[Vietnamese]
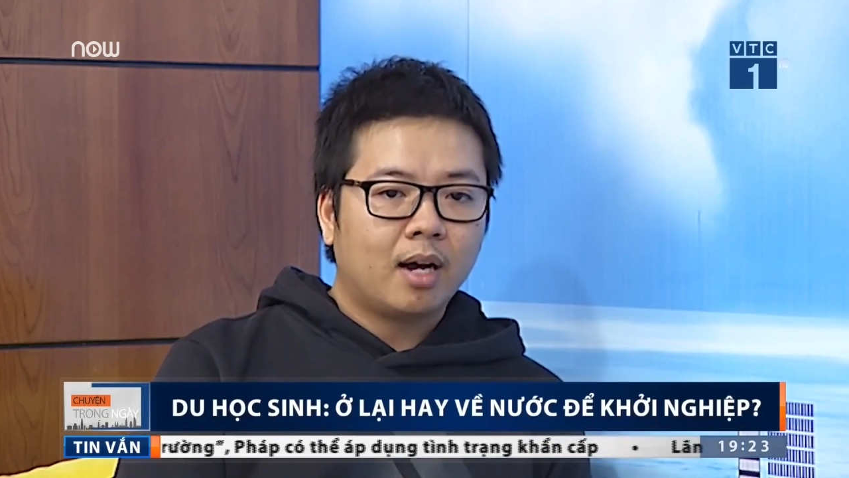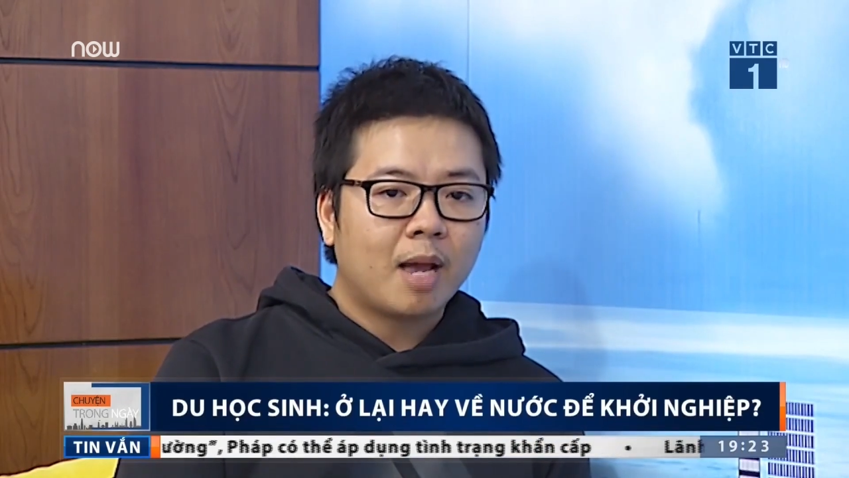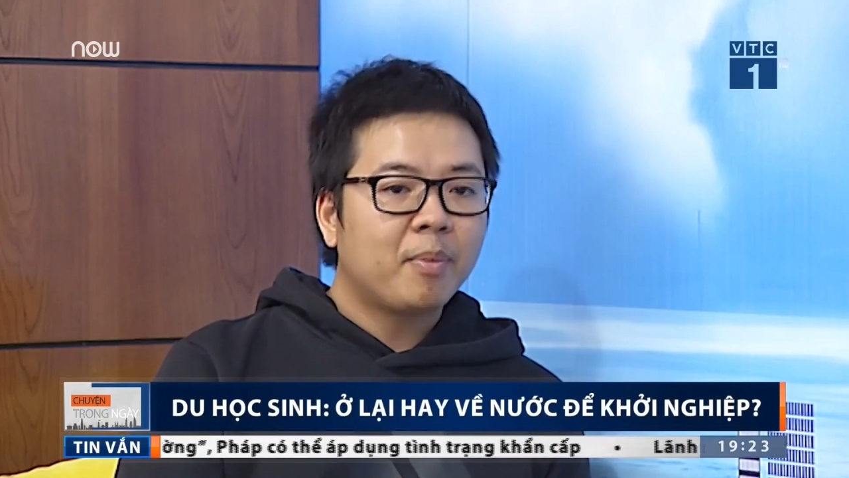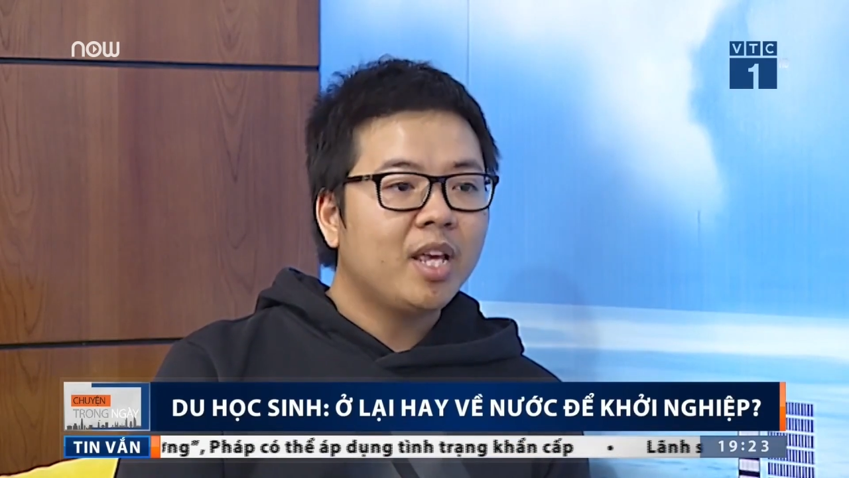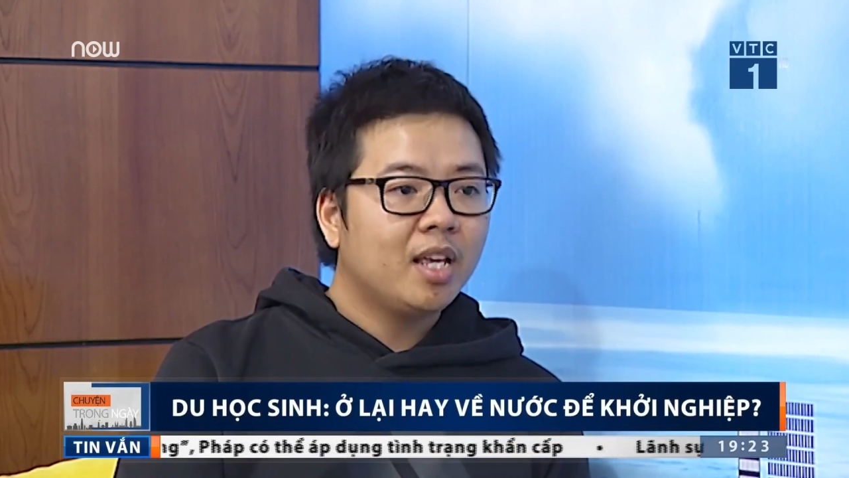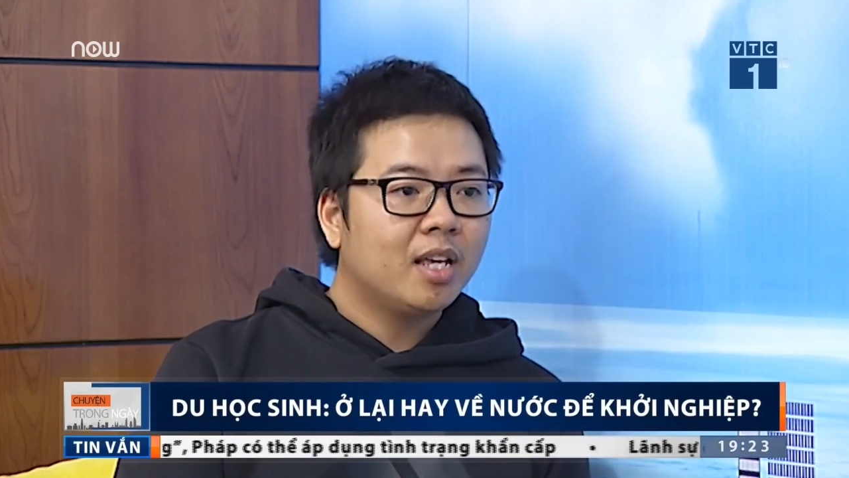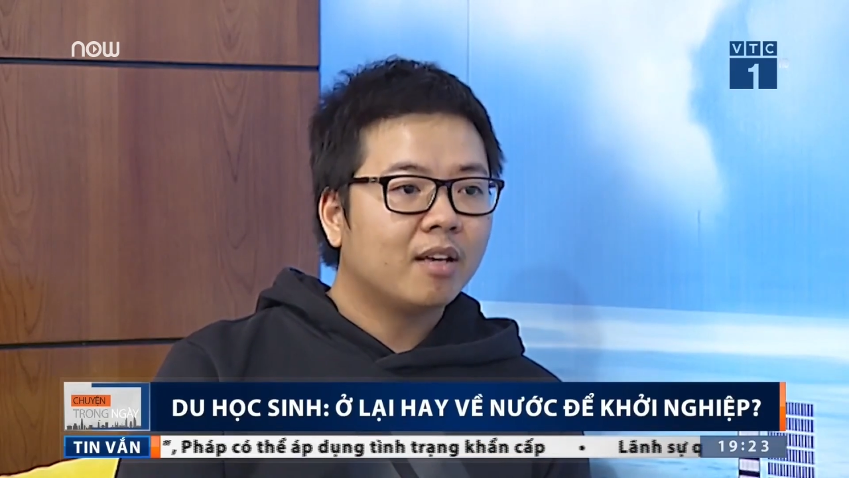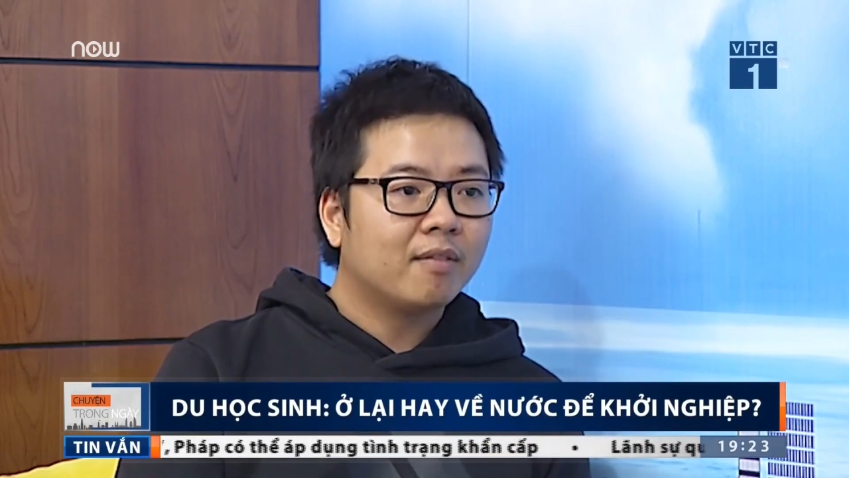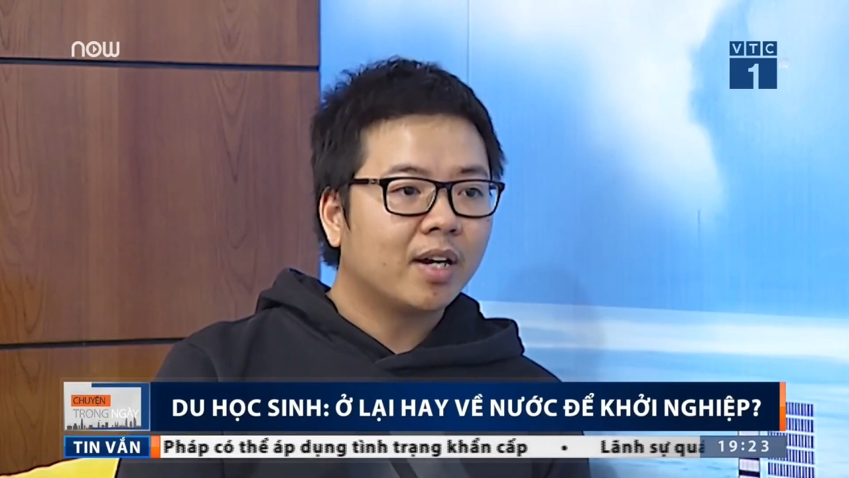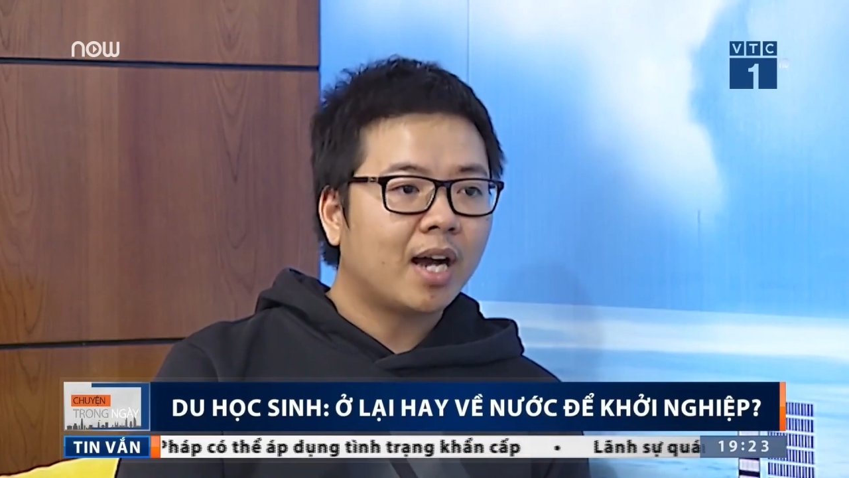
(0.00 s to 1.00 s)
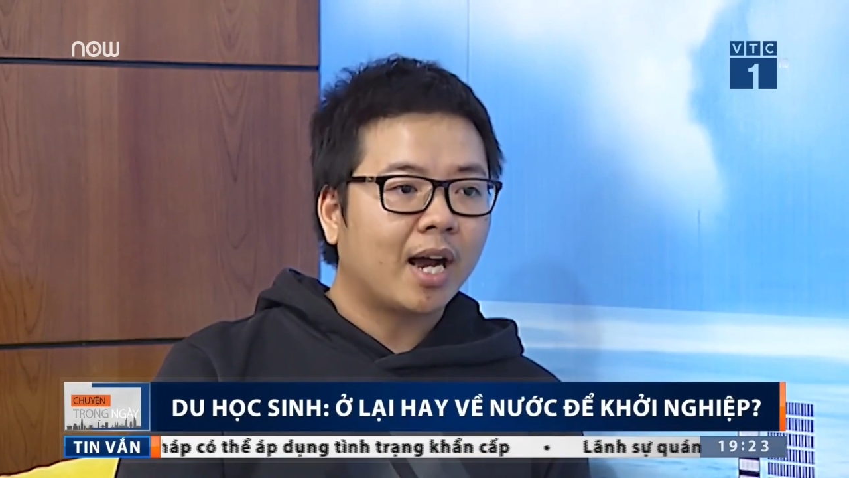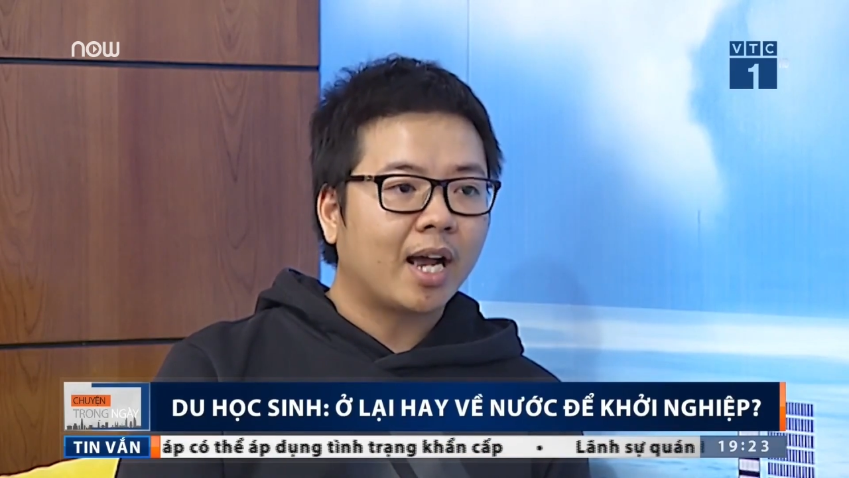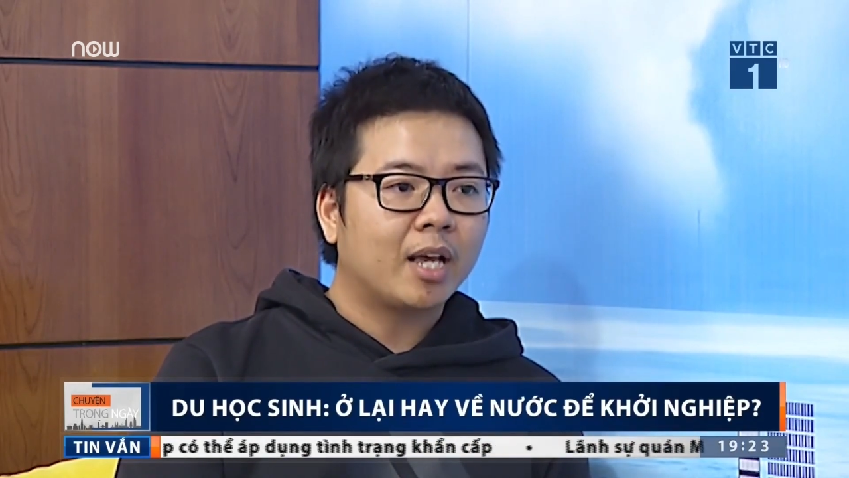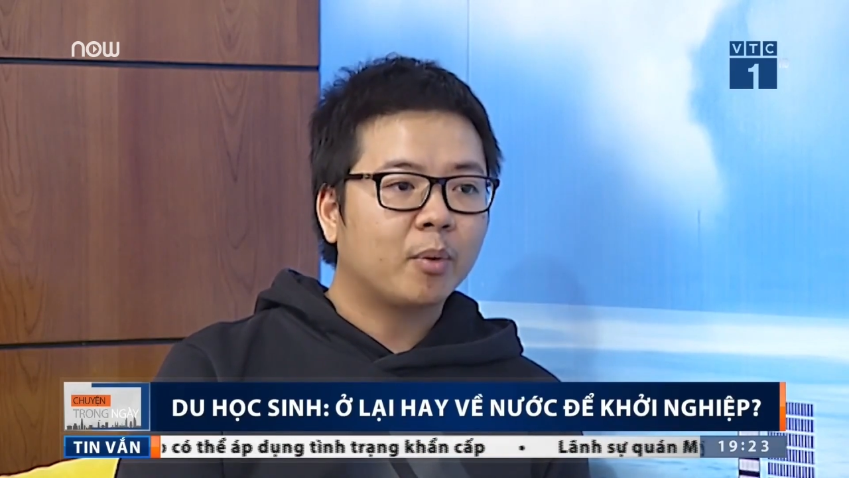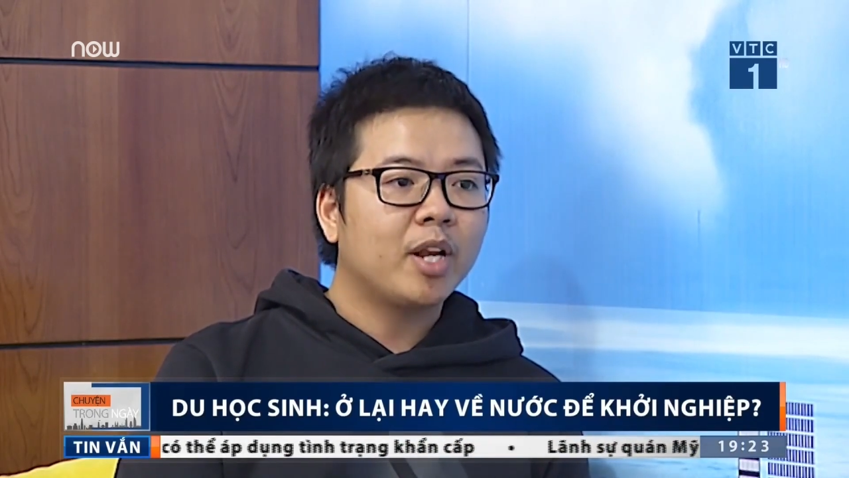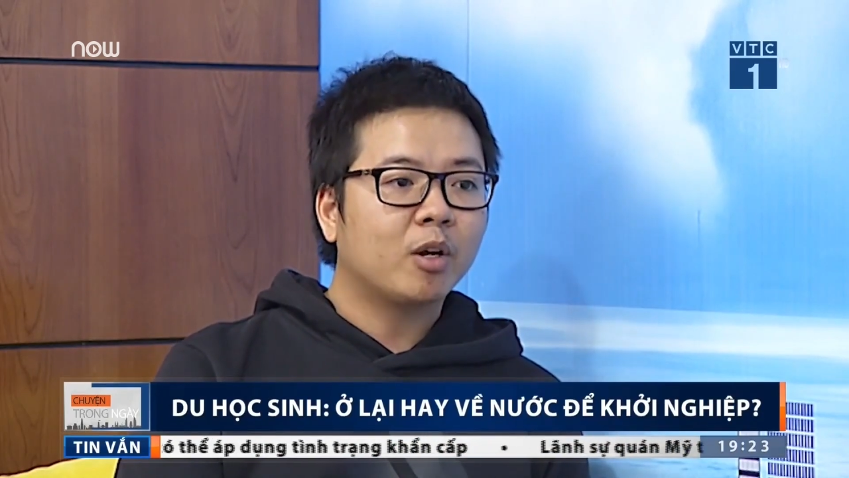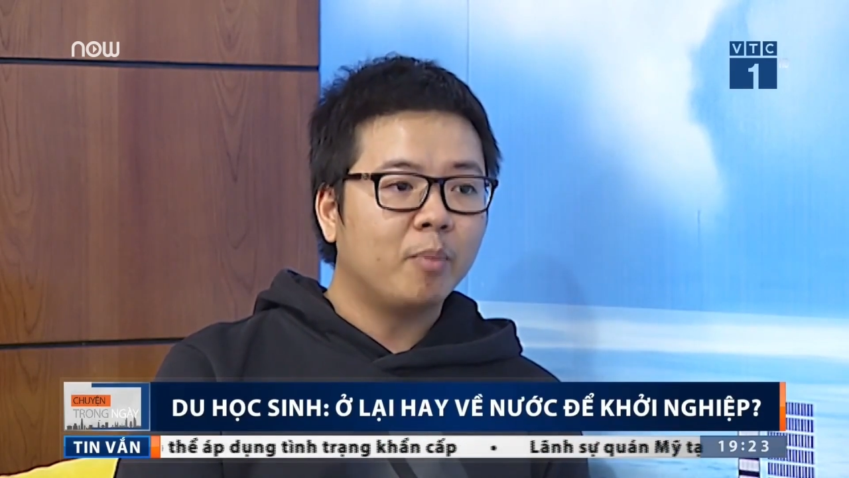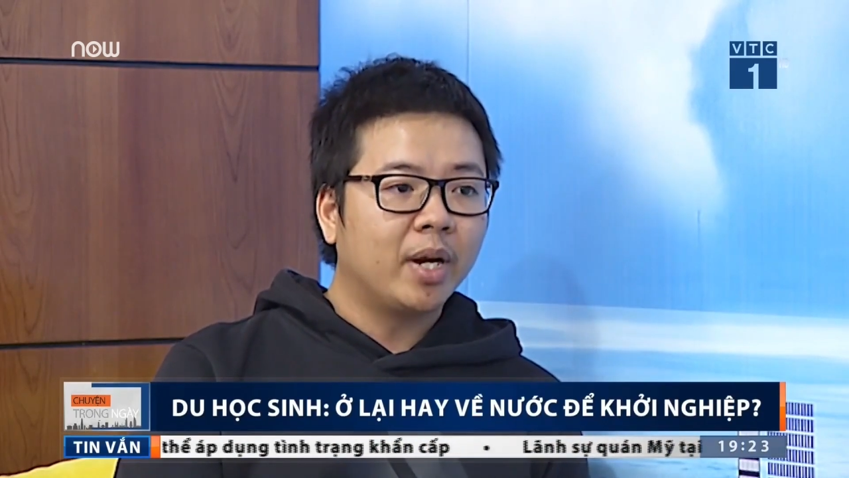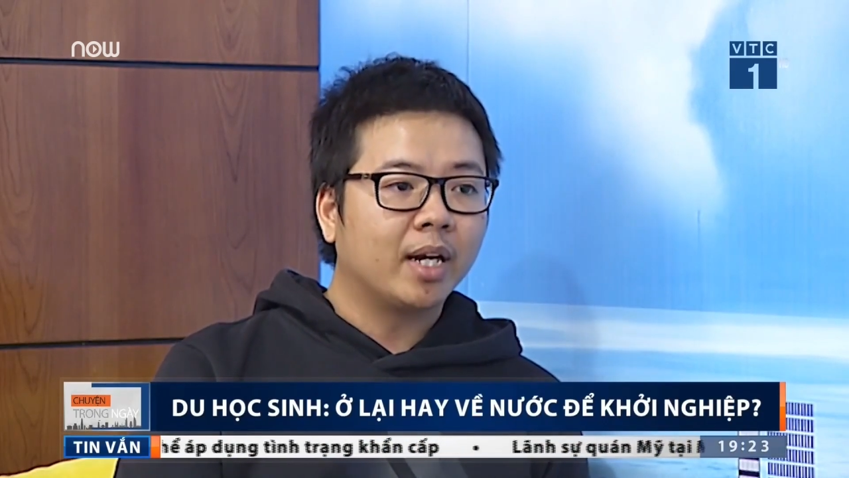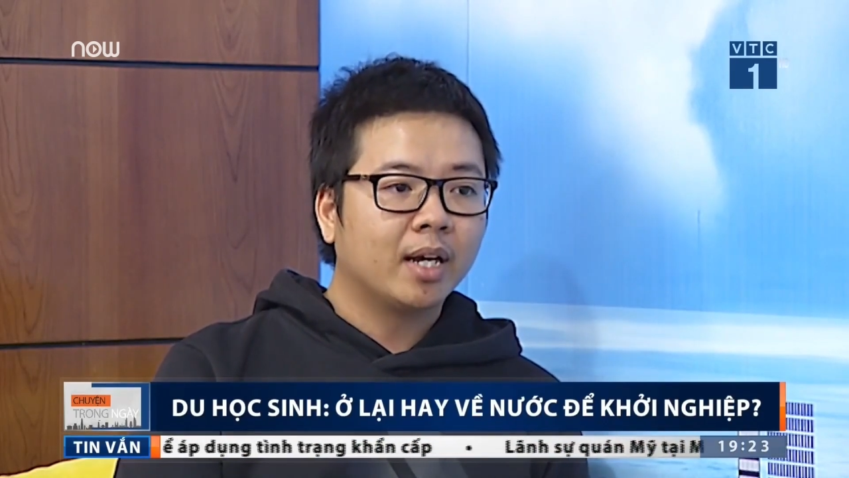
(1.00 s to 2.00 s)
happy với cả cái quyết định
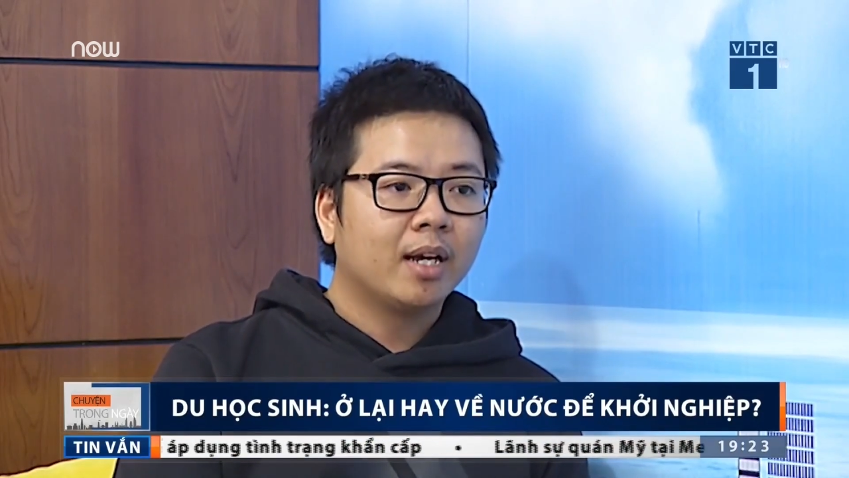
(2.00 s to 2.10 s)
của mình